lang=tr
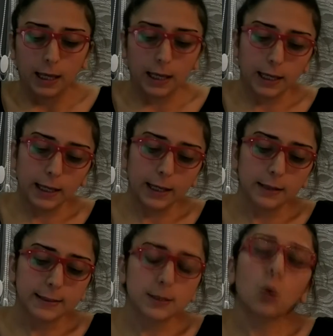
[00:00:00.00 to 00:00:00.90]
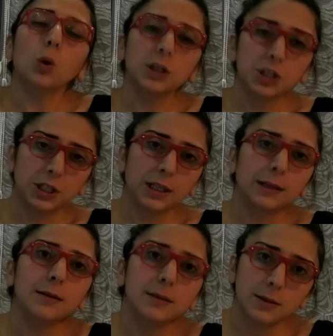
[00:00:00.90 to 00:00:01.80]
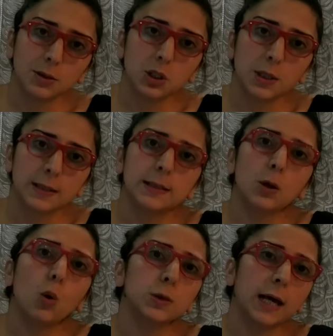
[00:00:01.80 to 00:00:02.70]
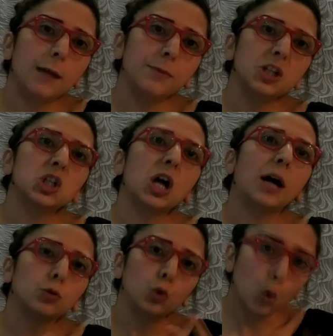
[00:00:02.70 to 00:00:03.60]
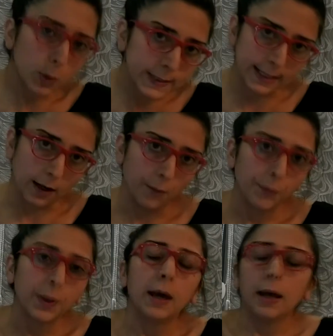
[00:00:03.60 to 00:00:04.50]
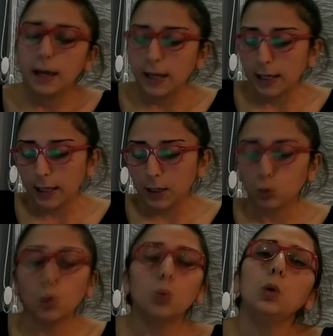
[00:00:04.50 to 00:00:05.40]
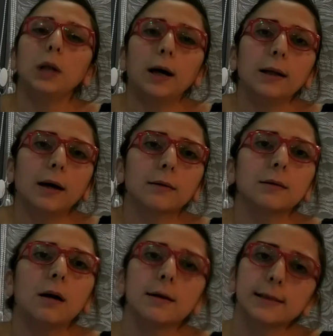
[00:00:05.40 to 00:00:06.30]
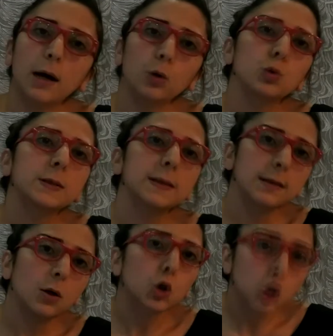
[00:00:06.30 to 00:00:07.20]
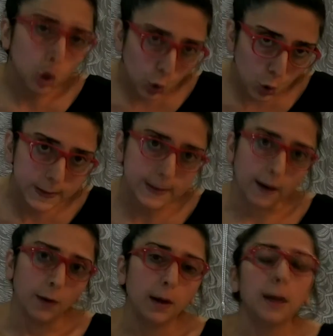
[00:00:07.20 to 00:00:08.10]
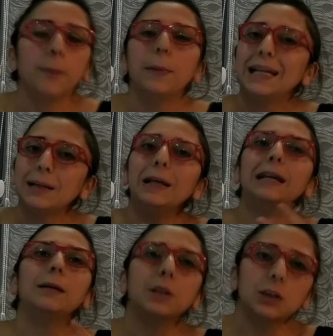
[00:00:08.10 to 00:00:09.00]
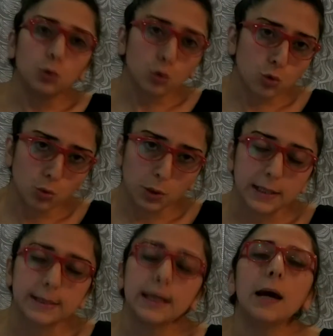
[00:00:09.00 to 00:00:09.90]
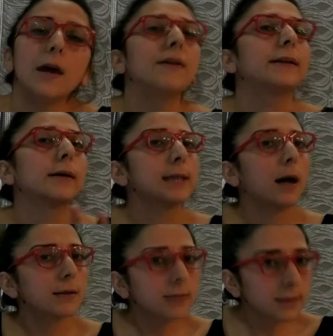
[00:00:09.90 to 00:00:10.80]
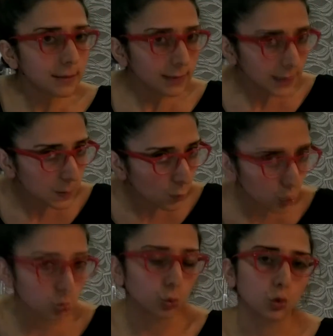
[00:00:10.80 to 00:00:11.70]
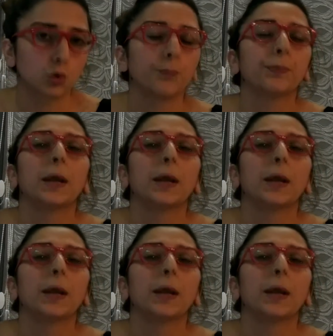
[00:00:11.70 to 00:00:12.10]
E, sigorta şirketinizin içerisinde özel bir şart yoksa, e, doluyla alakalı hasar dosyası açılıyorsa, belli bir limitin üstündeyse evet hasarsızlığınız bozulur.